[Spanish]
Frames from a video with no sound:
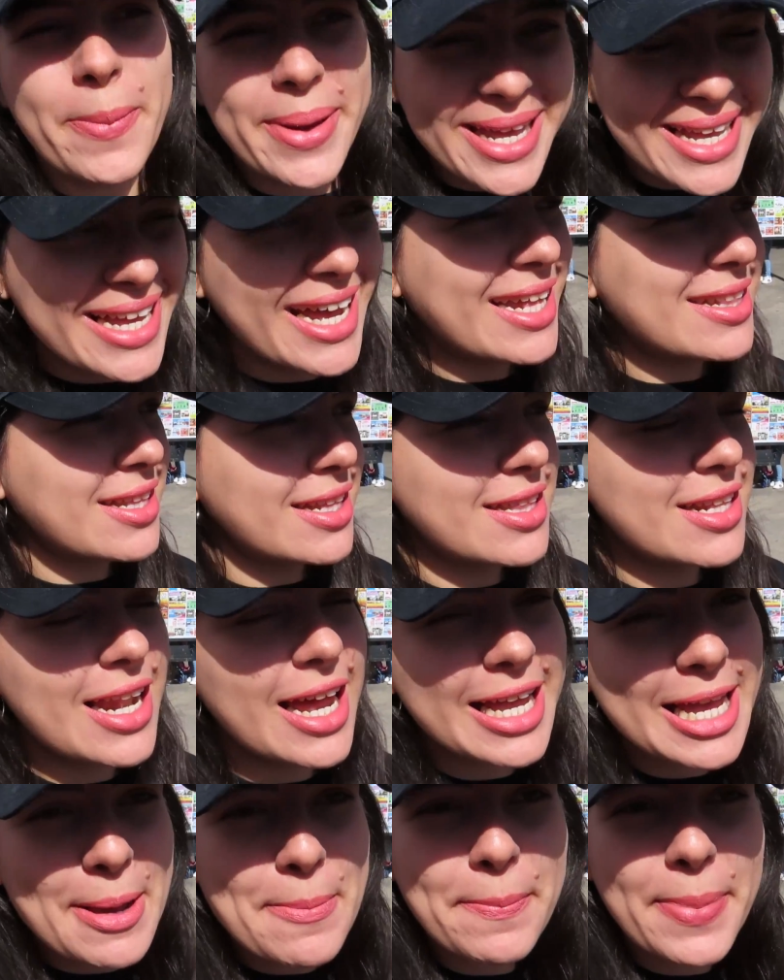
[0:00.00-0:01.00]
Me encanta
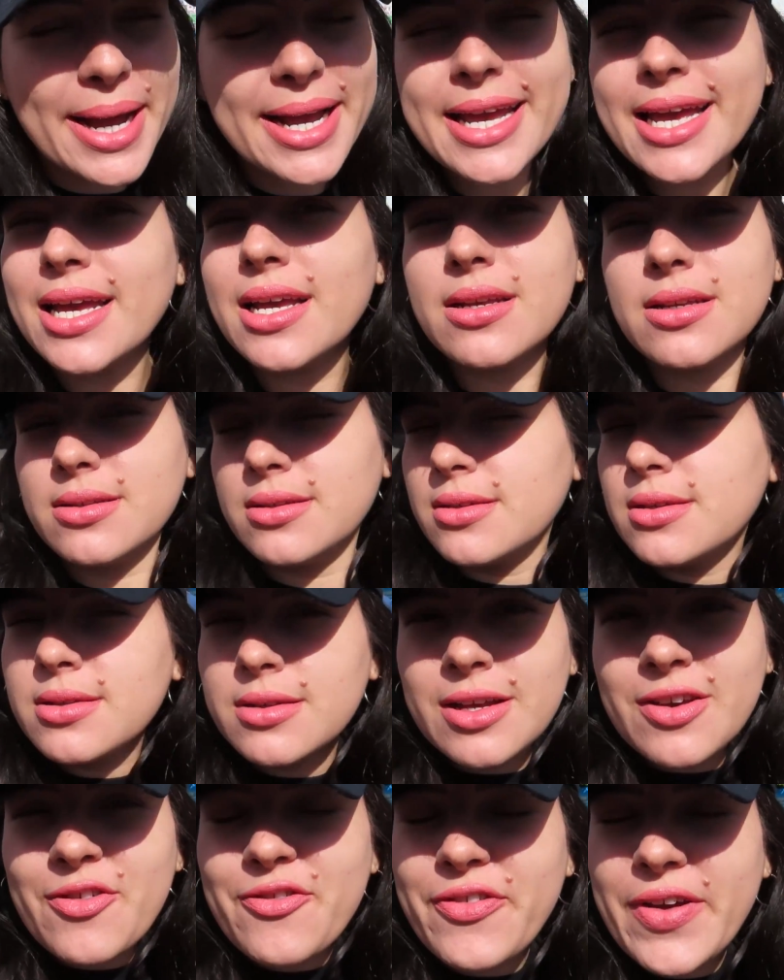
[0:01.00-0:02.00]
paque
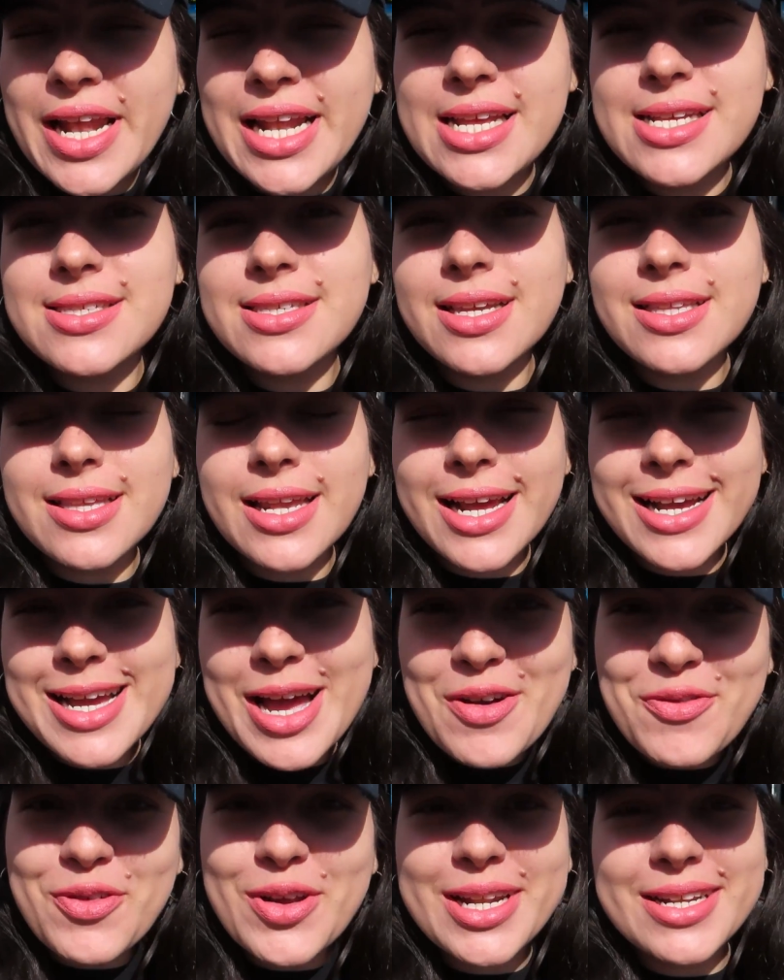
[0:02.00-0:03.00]
Feliz de estar
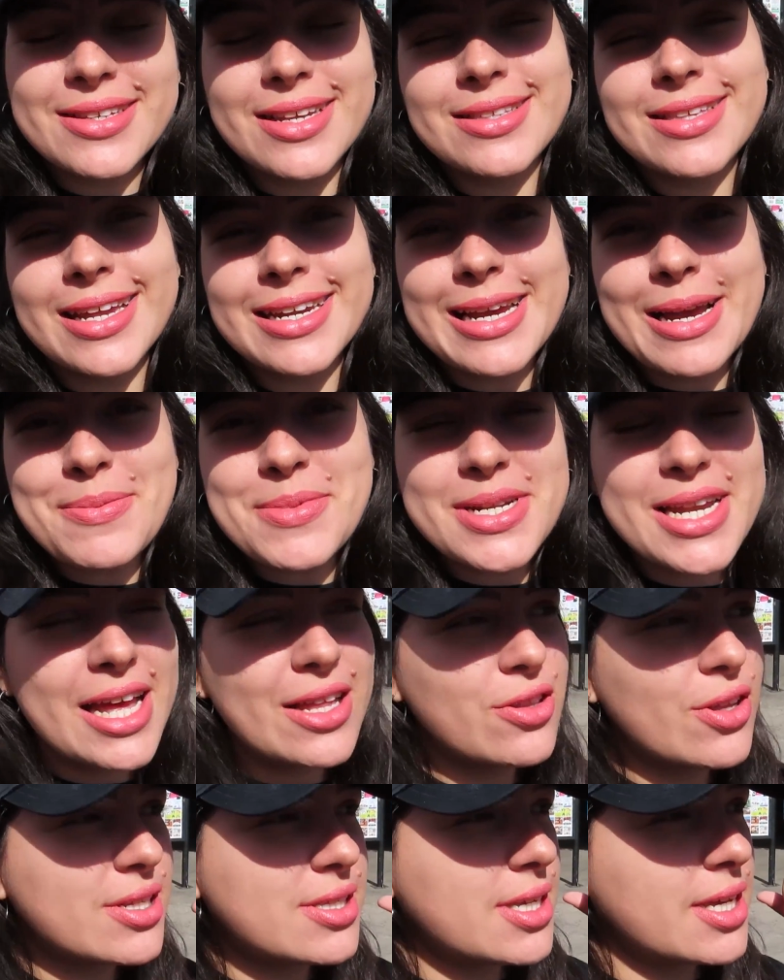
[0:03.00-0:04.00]
acá, feliz de estar
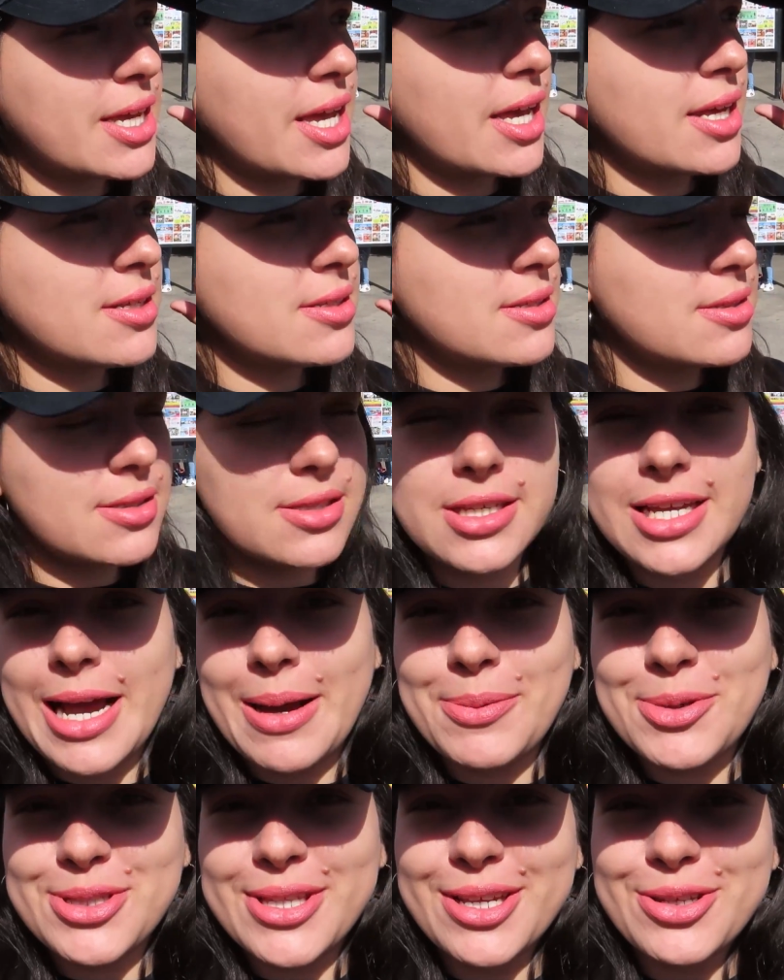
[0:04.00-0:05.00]
caminando, así que sigamos